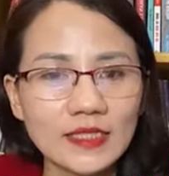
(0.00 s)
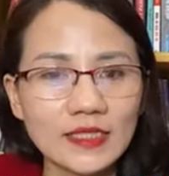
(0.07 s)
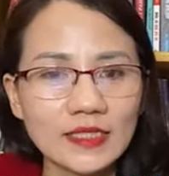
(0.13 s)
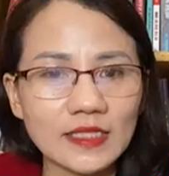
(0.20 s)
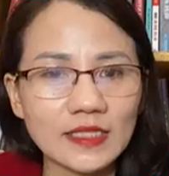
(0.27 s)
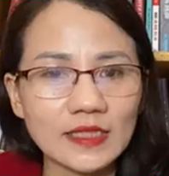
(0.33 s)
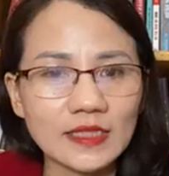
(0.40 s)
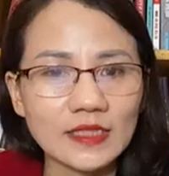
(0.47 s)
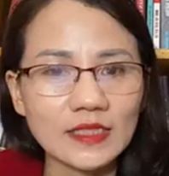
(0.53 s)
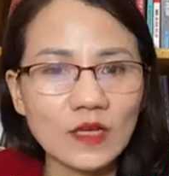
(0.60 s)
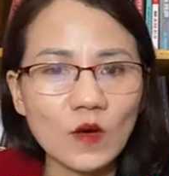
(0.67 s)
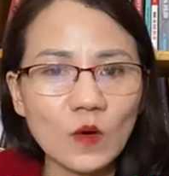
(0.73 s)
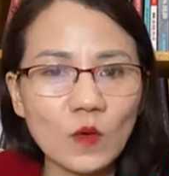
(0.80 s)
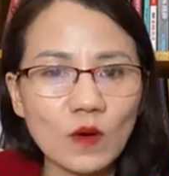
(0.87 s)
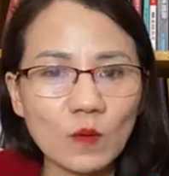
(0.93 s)
thì à,
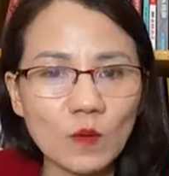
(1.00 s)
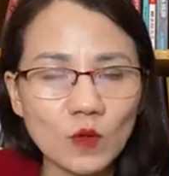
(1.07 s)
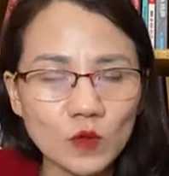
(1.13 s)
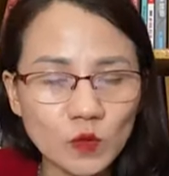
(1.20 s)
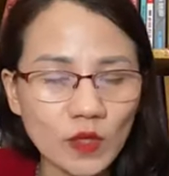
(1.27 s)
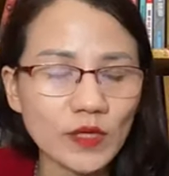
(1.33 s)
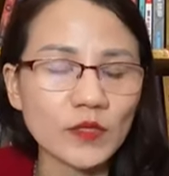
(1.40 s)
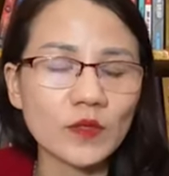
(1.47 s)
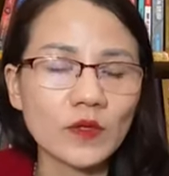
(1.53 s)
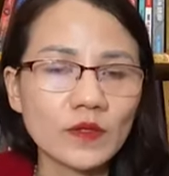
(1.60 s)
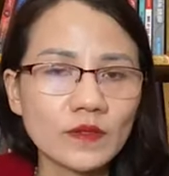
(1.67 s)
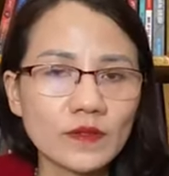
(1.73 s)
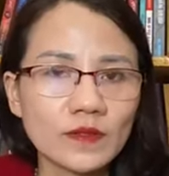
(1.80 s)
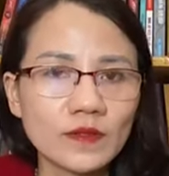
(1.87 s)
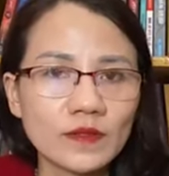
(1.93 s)
sau khoảng một tuần
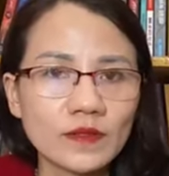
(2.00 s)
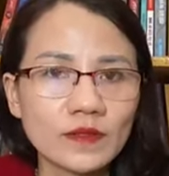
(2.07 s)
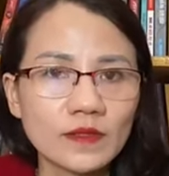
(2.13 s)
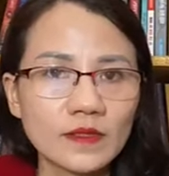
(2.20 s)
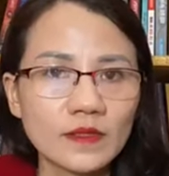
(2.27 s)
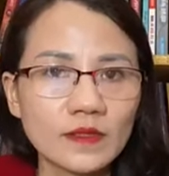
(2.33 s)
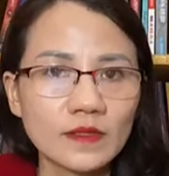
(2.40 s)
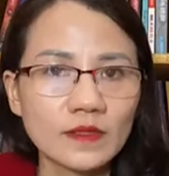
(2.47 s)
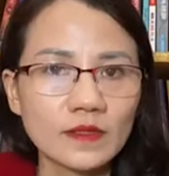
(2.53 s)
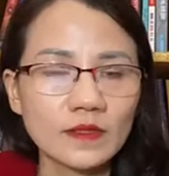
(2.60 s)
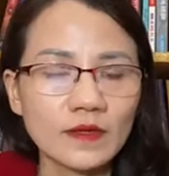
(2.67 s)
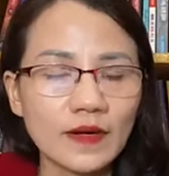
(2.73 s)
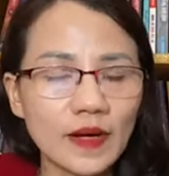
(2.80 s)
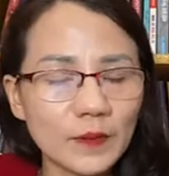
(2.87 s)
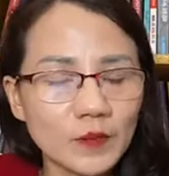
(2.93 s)
thôi
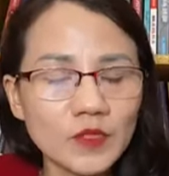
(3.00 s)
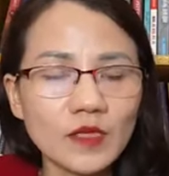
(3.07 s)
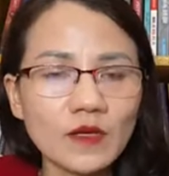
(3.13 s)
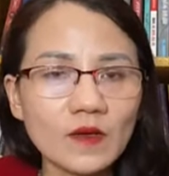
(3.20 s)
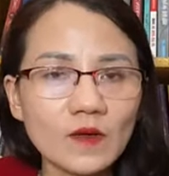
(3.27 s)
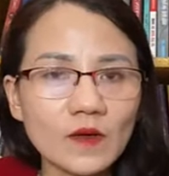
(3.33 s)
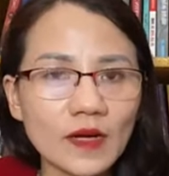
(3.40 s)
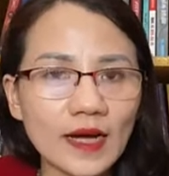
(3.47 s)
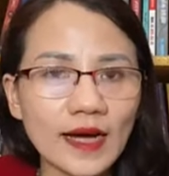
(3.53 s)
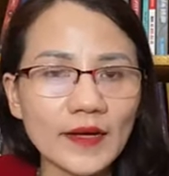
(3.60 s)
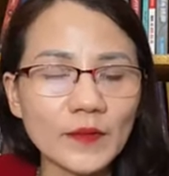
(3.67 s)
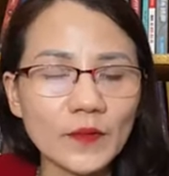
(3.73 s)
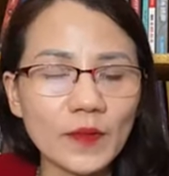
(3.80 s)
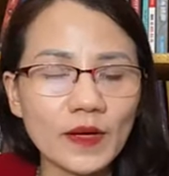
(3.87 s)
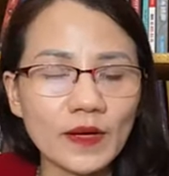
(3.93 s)
năm trước con
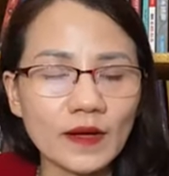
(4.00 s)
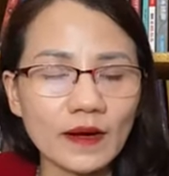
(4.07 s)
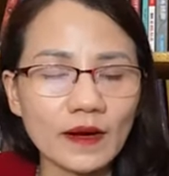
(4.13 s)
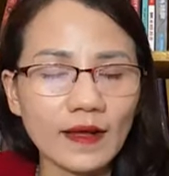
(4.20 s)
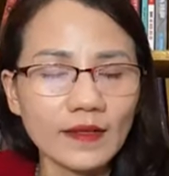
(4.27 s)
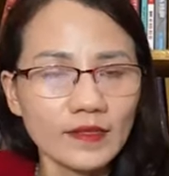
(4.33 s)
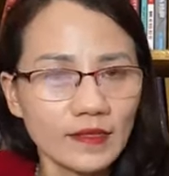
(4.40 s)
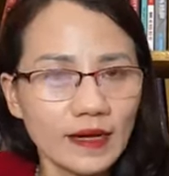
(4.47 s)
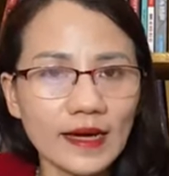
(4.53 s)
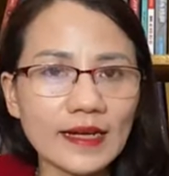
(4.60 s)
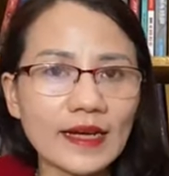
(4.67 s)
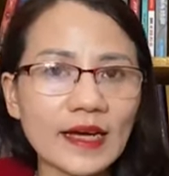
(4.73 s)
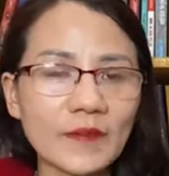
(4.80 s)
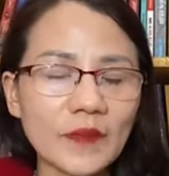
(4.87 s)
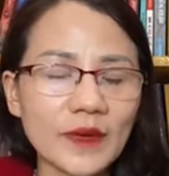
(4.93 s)
gái của hằng đã thực
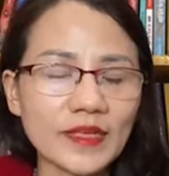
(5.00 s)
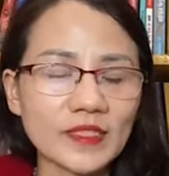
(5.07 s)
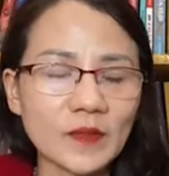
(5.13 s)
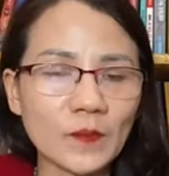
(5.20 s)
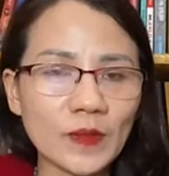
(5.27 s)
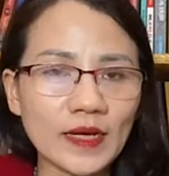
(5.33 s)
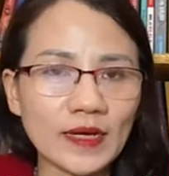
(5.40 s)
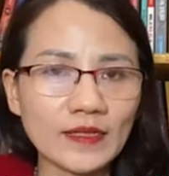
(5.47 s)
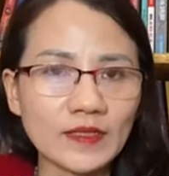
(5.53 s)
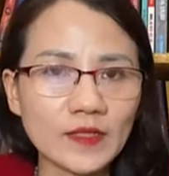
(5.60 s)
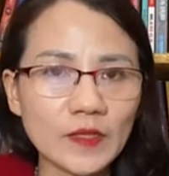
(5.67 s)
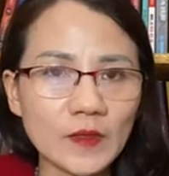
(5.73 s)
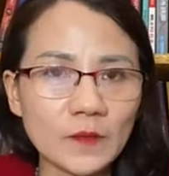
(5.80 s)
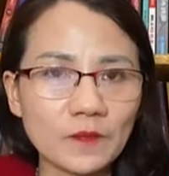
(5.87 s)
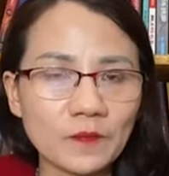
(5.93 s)
hành làm cái bài tập này
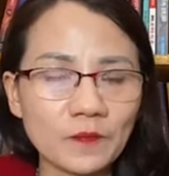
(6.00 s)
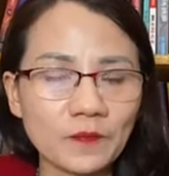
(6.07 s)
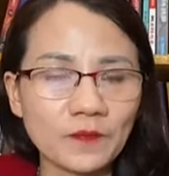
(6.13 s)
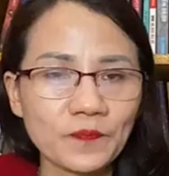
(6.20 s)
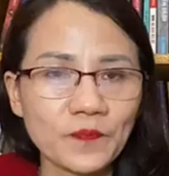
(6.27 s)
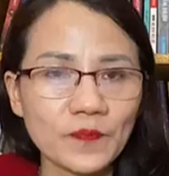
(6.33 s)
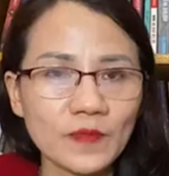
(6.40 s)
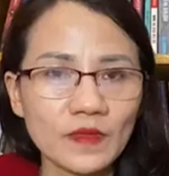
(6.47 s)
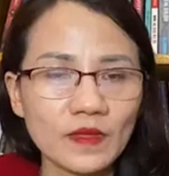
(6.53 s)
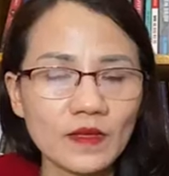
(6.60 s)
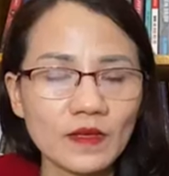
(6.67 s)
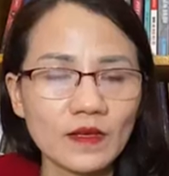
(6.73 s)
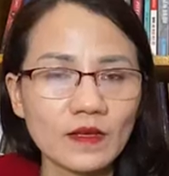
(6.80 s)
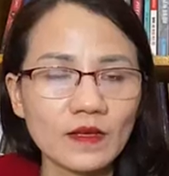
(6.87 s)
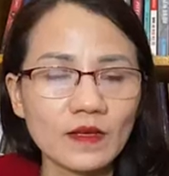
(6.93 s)
anh chị ạ
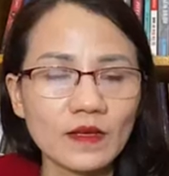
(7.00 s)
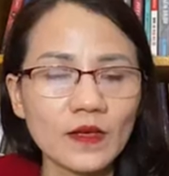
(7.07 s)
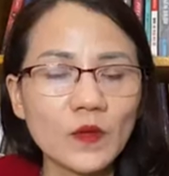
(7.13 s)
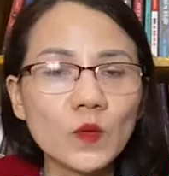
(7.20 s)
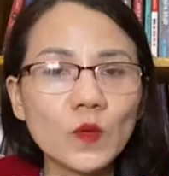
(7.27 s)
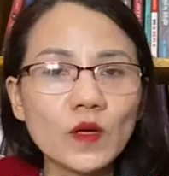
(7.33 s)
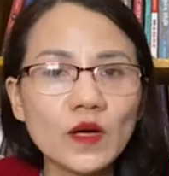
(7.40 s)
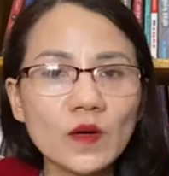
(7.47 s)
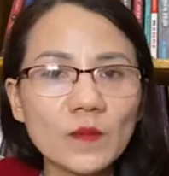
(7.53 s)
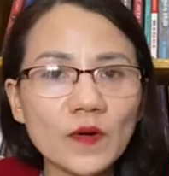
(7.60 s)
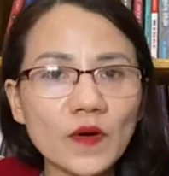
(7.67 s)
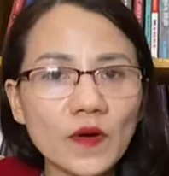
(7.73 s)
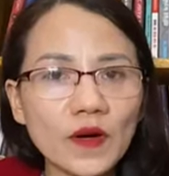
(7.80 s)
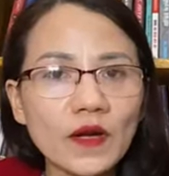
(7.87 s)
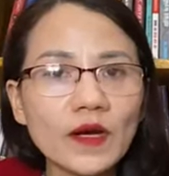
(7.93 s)
cái hũ
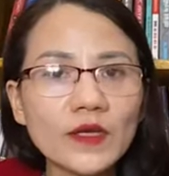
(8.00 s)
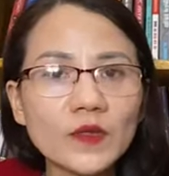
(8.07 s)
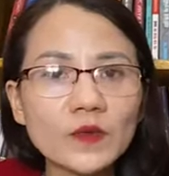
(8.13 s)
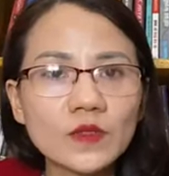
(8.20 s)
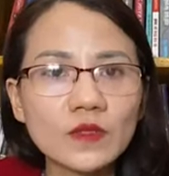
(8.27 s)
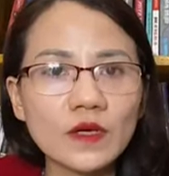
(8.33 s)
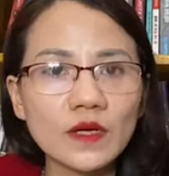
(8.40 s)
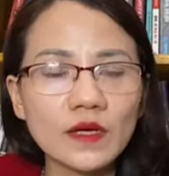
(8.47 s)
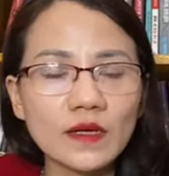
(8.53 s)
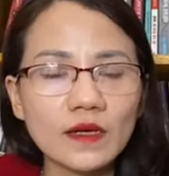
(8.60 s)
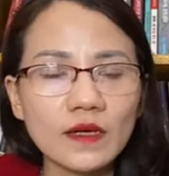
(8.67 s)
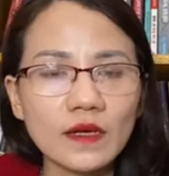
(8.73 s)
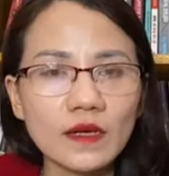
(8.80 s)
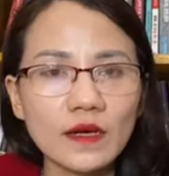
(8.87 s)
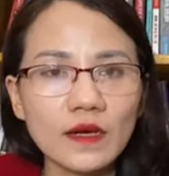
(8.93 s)
cơm mà nói lời yêu thương
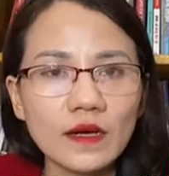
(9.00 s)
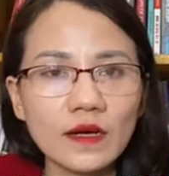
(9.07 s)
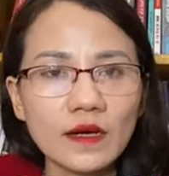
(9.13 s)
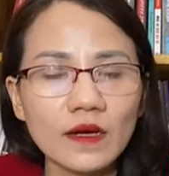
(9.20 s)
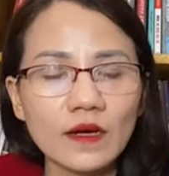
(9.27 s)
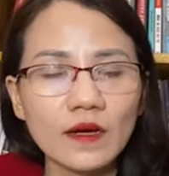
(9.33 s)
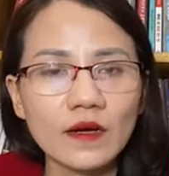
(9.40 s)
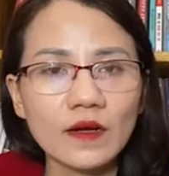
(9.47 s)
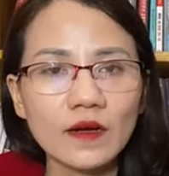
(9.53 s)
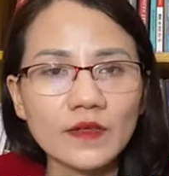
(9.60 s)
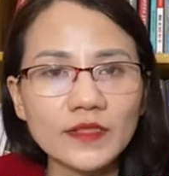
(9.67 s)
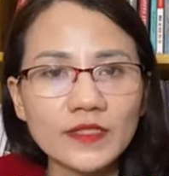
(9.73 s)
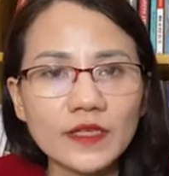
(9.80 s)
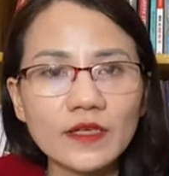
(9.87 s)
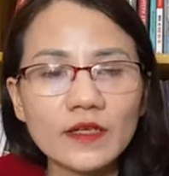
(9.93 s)
ấy
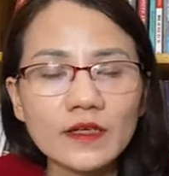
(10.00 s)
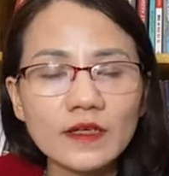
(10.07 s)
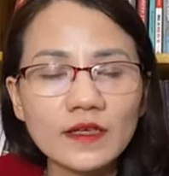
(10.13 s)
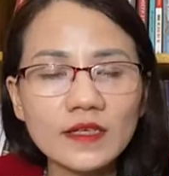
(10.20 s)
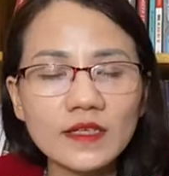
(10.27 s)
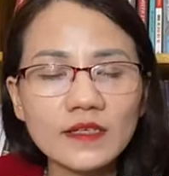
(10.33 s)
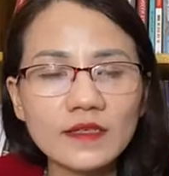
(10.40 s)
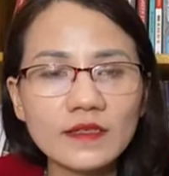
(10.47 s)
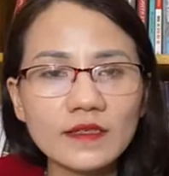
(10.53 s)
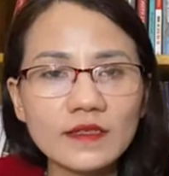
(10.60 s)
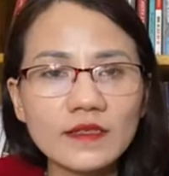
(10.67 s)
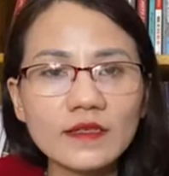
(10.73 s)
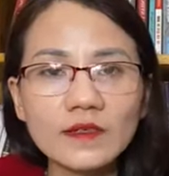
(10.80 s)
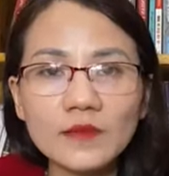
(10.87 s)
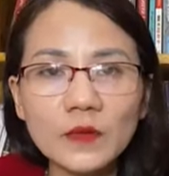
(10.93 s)
nó chỉ hơi
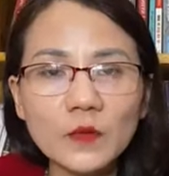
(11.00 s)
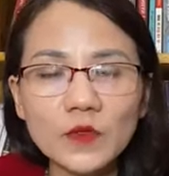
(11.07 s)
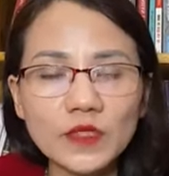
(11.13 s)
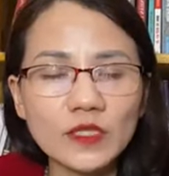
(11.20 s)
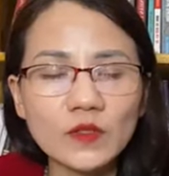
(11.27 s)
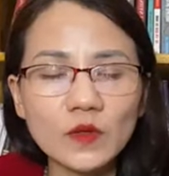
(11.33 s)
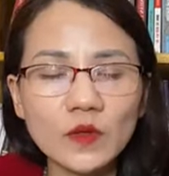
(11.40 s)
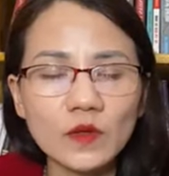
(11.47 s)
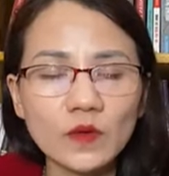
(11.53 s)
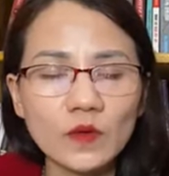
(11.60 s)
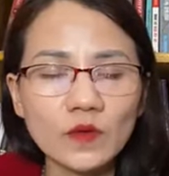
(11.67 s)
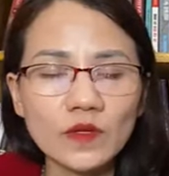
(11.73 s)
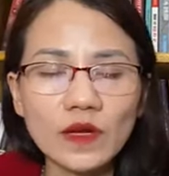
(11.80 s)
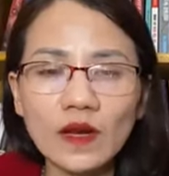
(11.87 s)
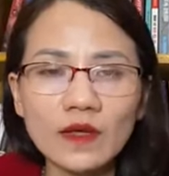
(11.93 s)
hơi mất một tí thôi
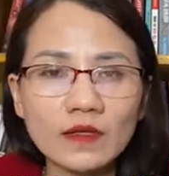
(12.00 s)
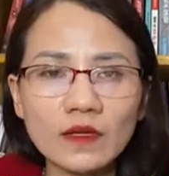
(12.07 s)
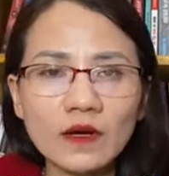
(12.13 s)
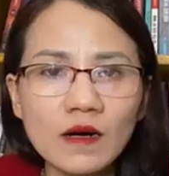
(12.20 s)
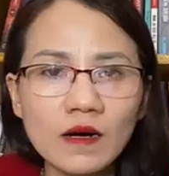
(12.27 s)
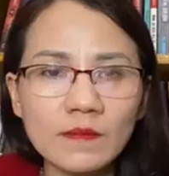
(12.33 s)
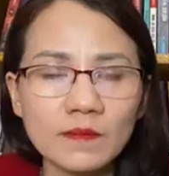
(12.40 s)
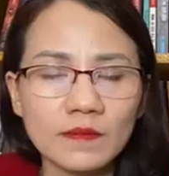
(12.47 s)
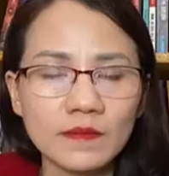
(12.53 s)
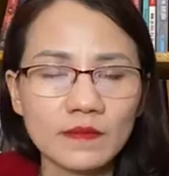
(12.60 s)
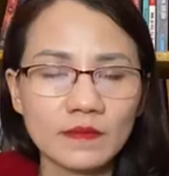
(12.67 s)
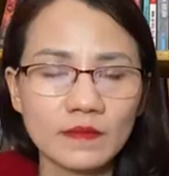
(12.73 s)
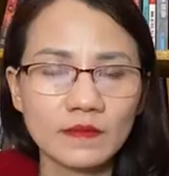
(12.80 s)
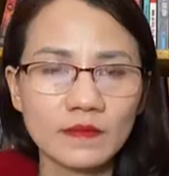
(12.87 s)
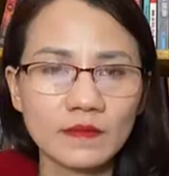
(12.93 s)
nó rất là thơm
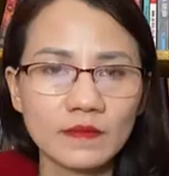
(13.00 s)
